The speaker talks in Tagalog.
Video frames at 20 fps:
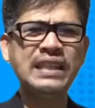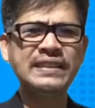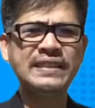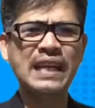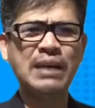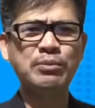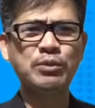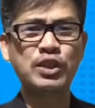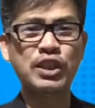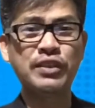
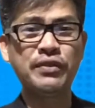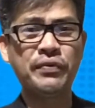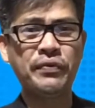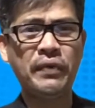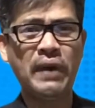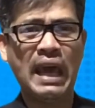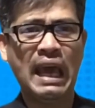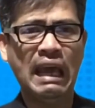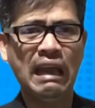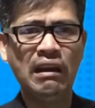Samson
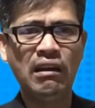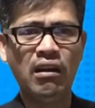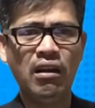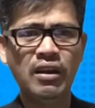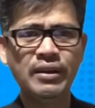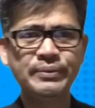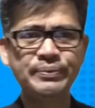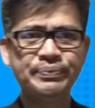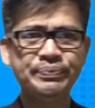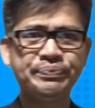fail?
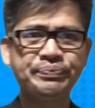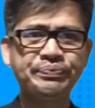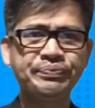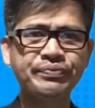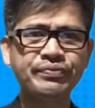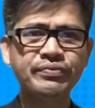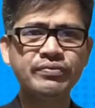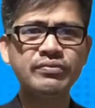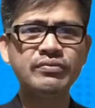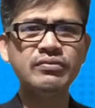
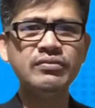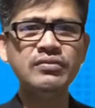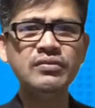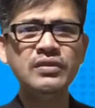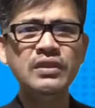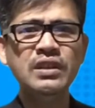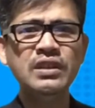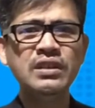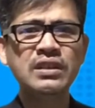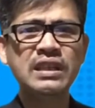
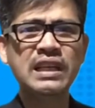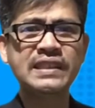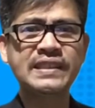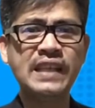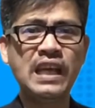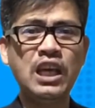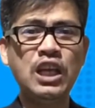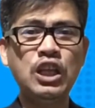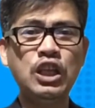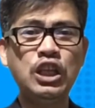Kasi
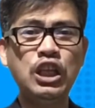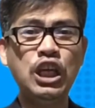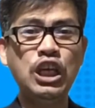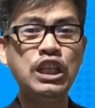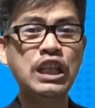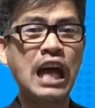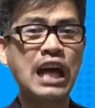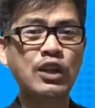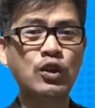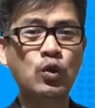hindi
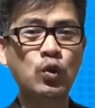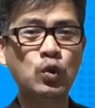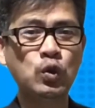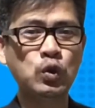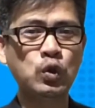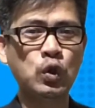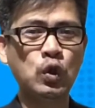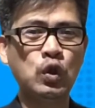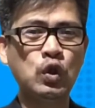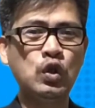
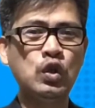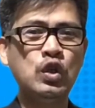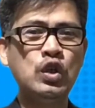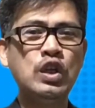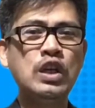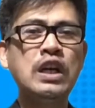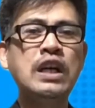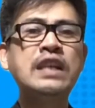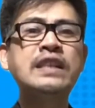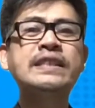natuto
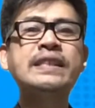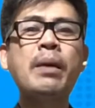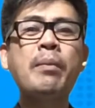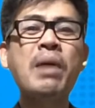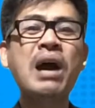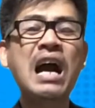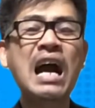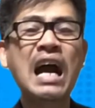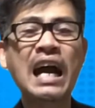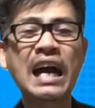sa
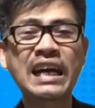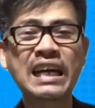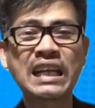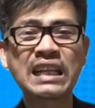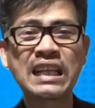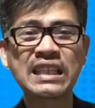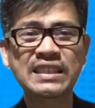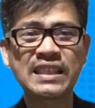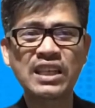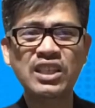mga
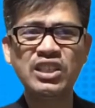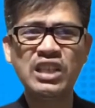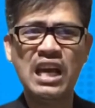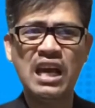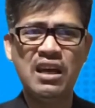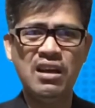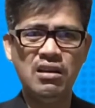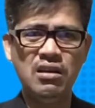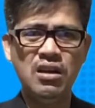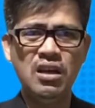karanasan niya.
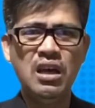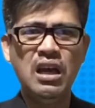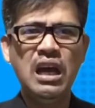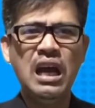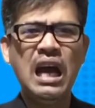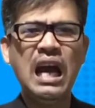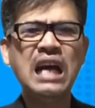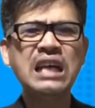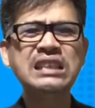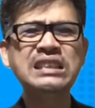
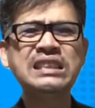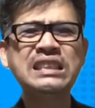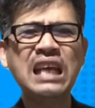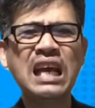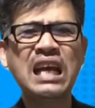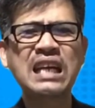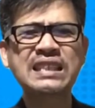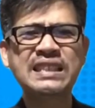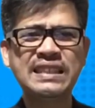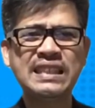Ang
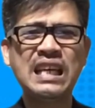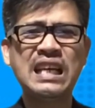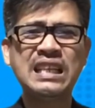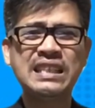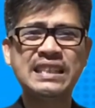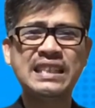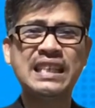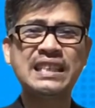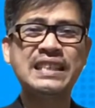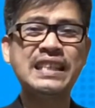
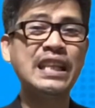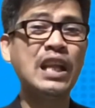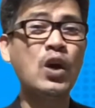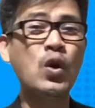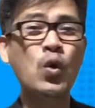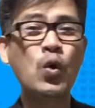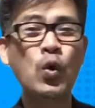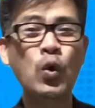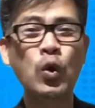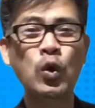tigas-tigas kasi ng
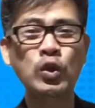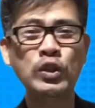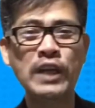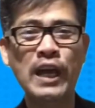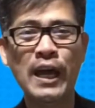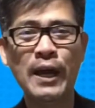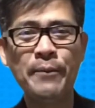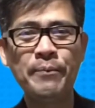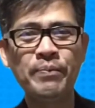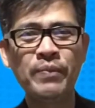ulo
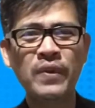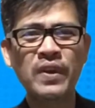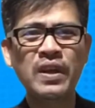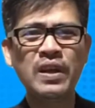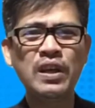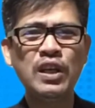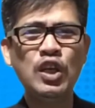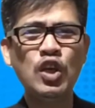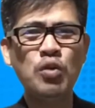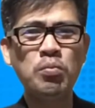niya.
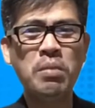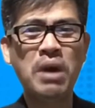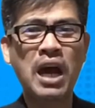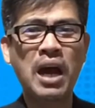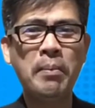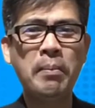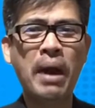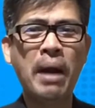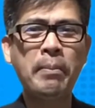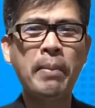Yung mga
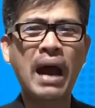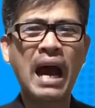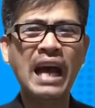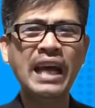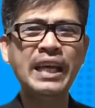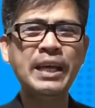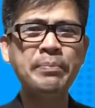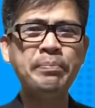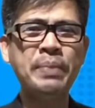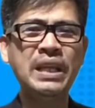
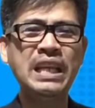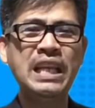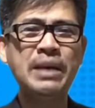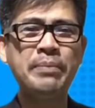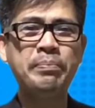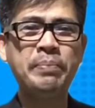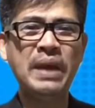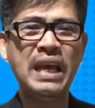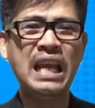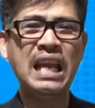babaeng
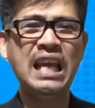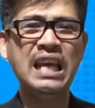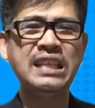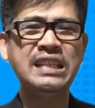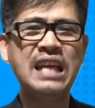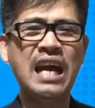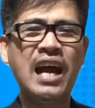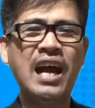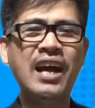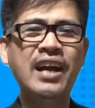pinipili
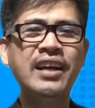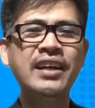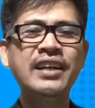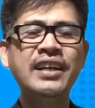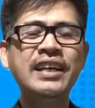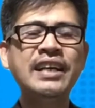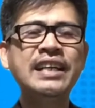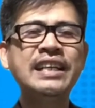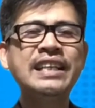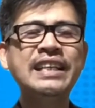niya,
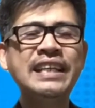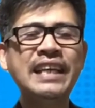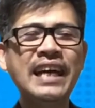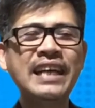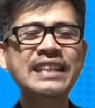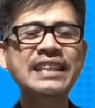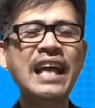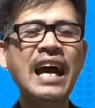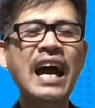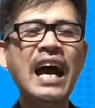
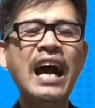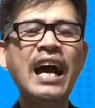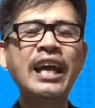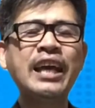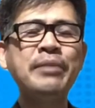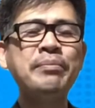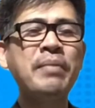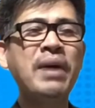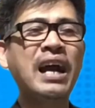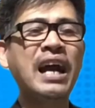yan
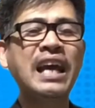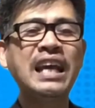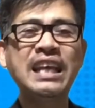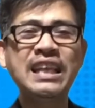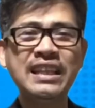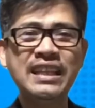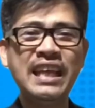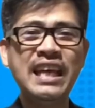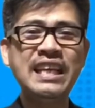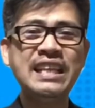ay mga
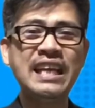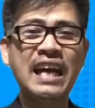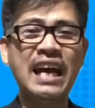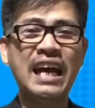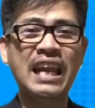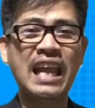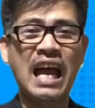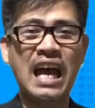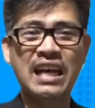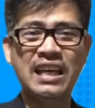hindi niya
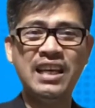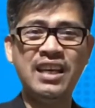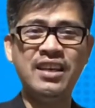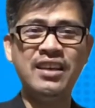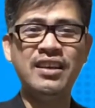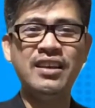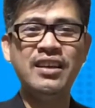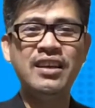kalahi